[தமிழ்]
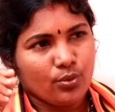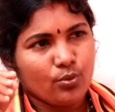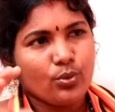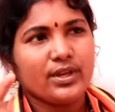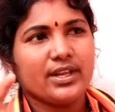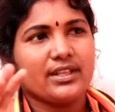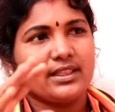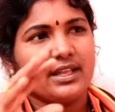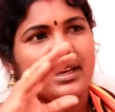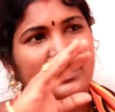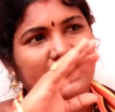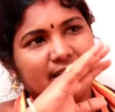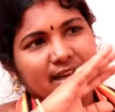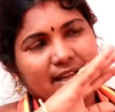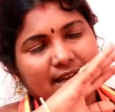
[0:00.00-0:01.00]
குடிக்க
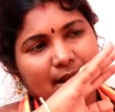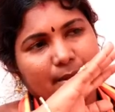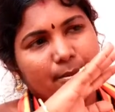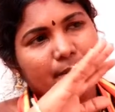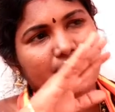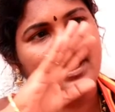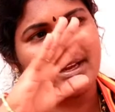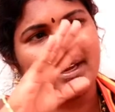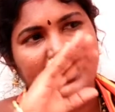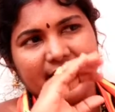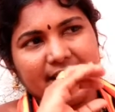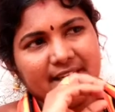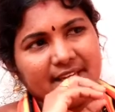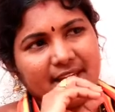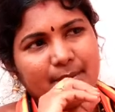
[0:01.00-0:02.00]
தண்ணியில் கம்மகரை
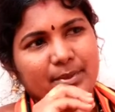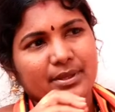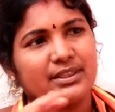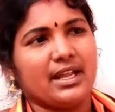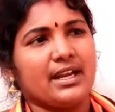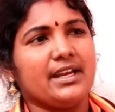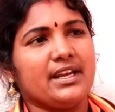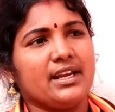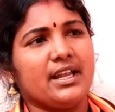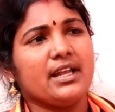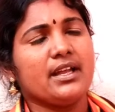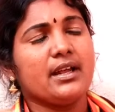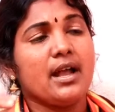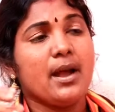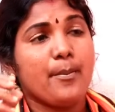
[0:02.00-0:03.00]
எங்கேயுமே தண்ணியில்
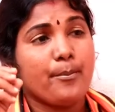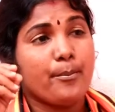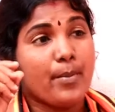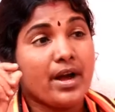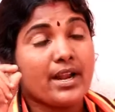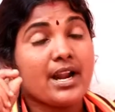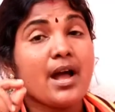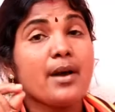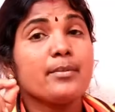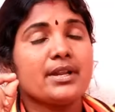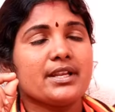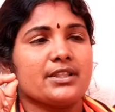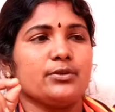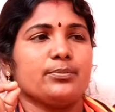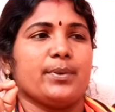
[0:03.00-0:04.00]

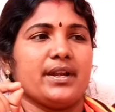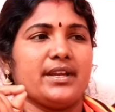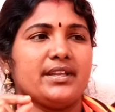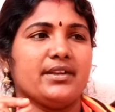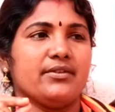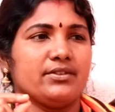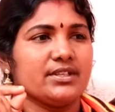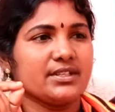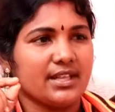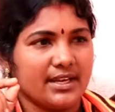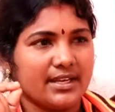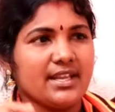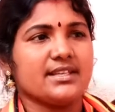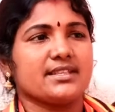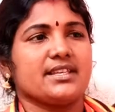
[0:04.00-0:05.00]
மராமரத்து பணியை வந்து
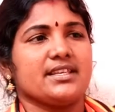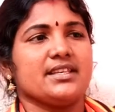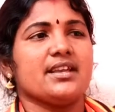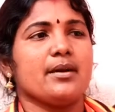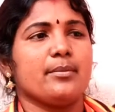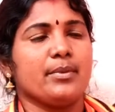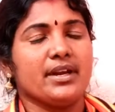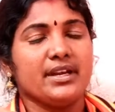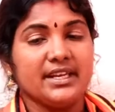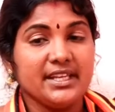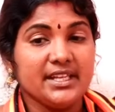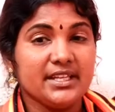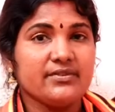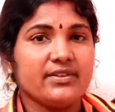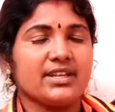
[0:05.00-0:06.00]
சரியாக செய்யாமல்
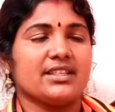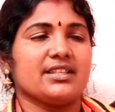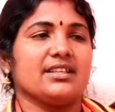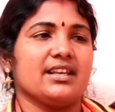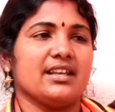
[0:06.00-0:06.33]
நீர்வரத்து